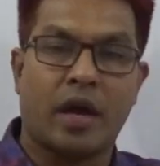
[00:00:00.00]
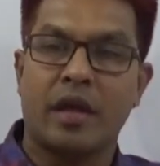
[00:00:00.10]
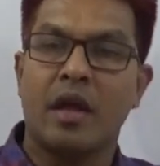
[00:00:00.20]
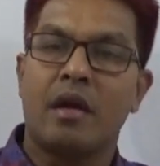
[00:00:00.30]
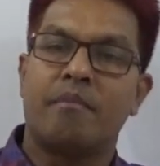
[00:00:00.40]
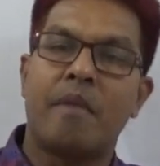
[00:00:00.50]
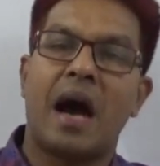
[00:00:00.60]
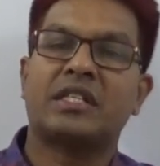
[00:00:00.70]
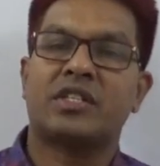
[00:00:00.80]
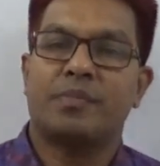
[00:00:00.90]
হয়
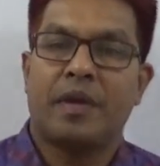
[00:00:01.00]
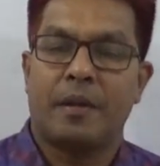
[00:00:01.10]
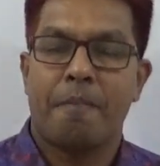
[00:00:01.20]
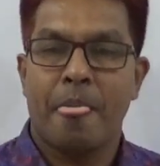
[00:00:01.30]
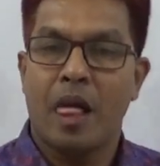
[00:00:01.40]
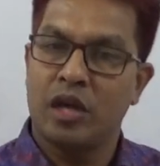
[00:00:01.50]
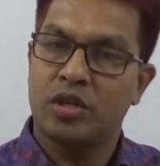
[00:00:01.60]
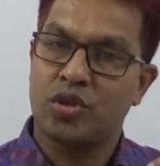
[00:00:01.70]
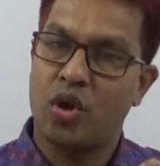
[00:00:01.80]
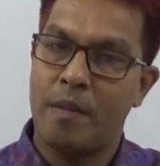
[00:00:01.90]
মাস্ট বি
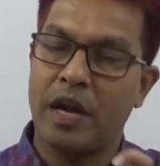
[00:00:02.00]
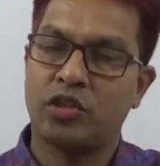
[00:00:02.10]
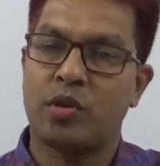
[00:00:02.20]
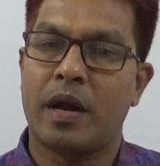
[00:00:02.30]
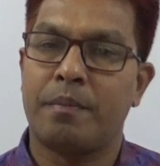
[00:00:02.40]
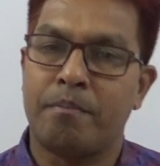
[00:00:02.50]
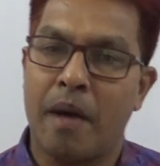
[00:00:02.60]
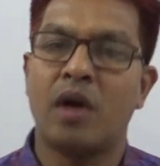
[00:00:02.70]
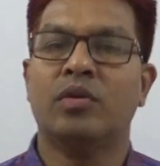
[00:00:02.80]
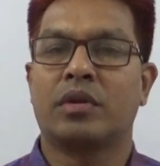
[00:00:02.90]
সমান সমান
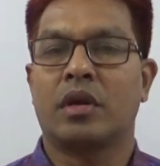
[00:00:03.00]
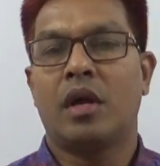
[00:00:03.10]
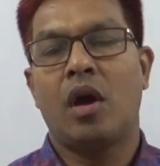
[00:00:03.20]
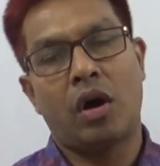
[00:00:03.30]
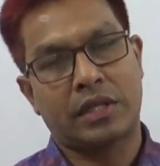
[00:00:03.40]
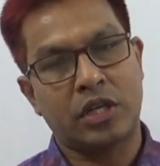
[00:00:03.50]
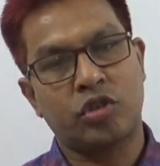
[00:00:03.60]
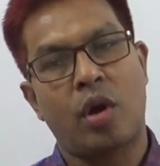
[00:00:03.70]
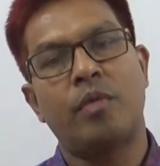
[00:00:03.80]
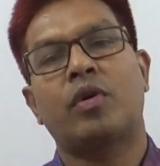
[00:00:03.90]
বাহুর অর্থাৎ
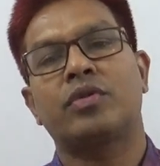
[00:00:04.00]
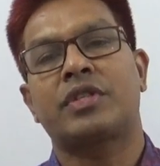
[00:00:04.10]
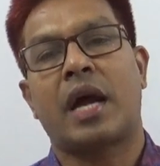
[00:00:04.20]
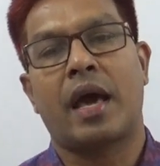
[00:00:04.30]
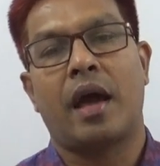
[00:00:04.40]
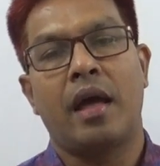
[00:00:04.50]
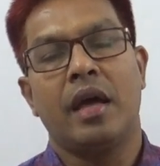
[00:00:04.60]
সমকোণ ছাড়া